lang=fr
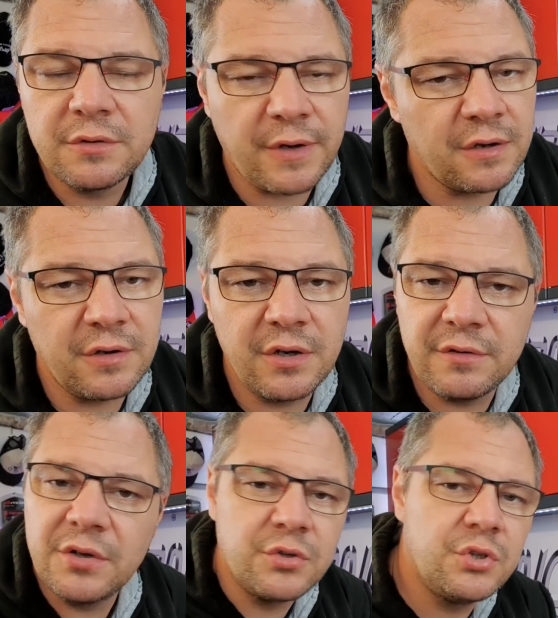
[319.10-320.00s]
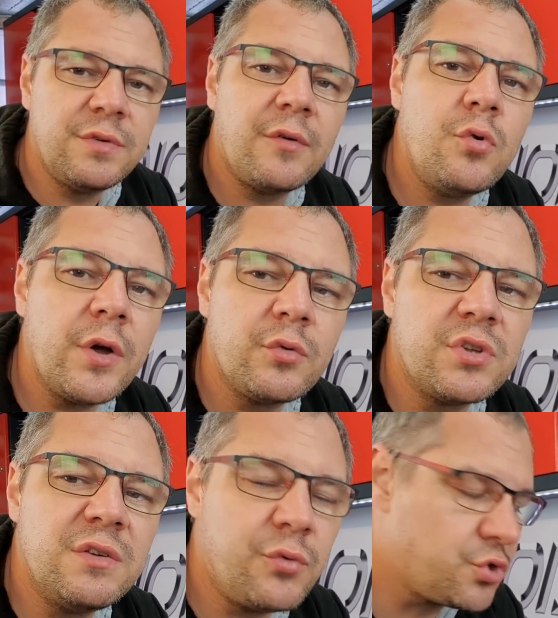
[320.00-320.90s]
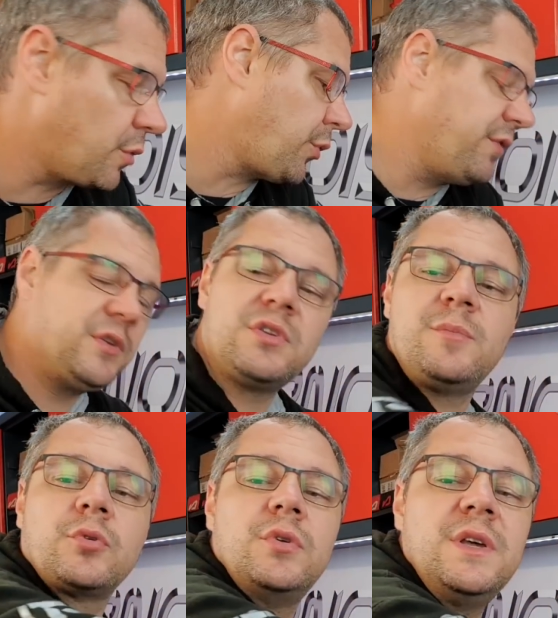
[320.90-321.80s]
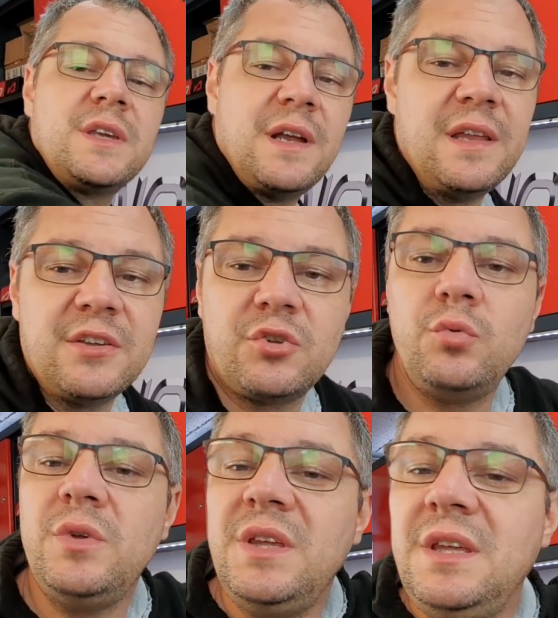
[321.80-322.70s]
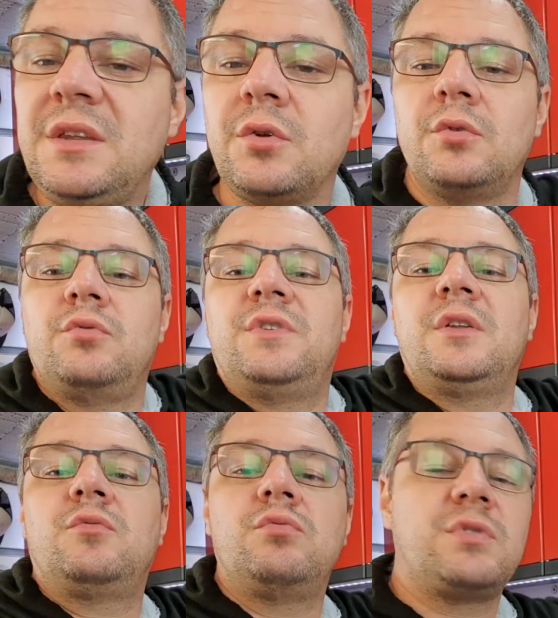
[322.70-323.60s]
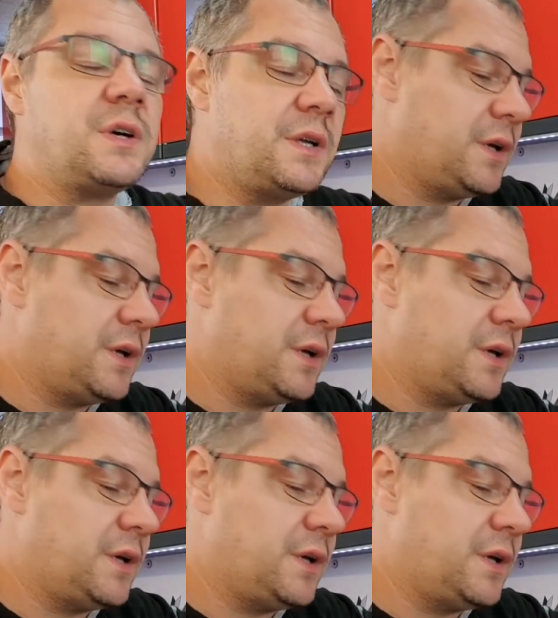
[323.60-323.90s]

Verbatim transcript: Enfin, tu vas voir tout ce qu'il faut. J'en profite aussi pour te dire qu'il y a les suites, tu sais, tout ça.